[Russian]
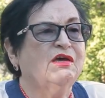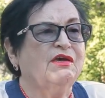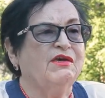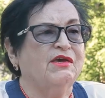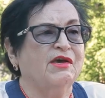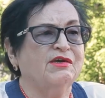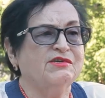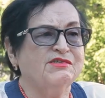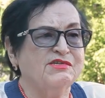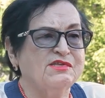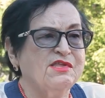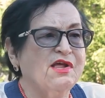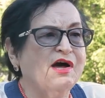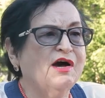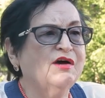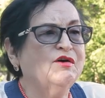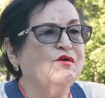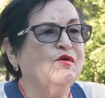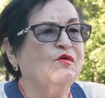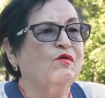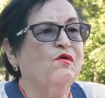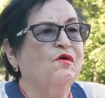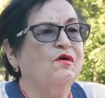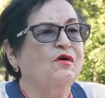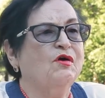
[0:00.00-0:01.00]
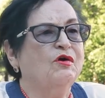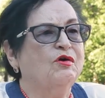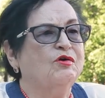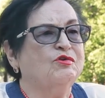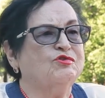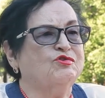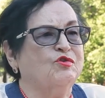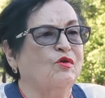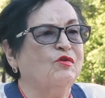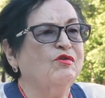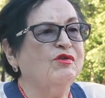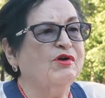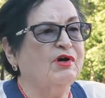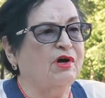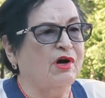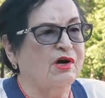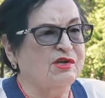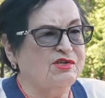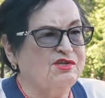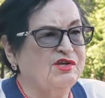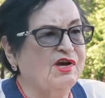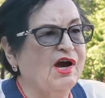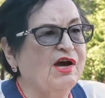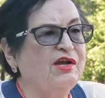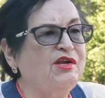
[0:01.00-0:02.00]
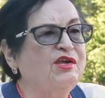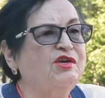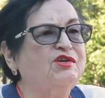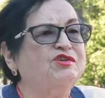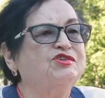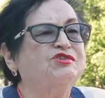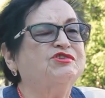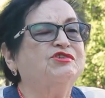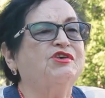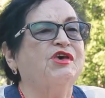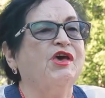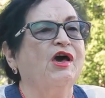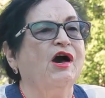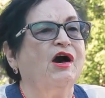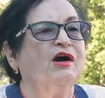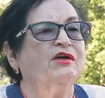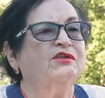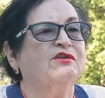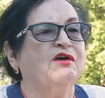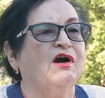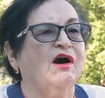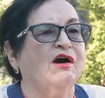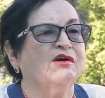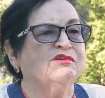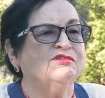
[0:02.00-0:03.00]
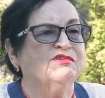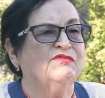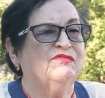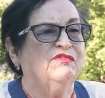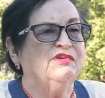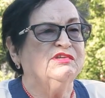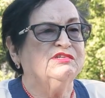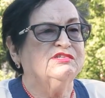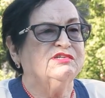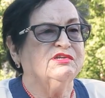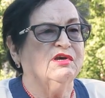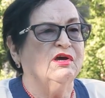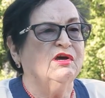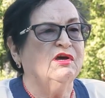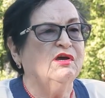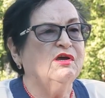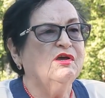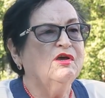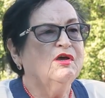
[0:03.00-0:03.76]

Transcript: я знаю, что он категорически отказывался.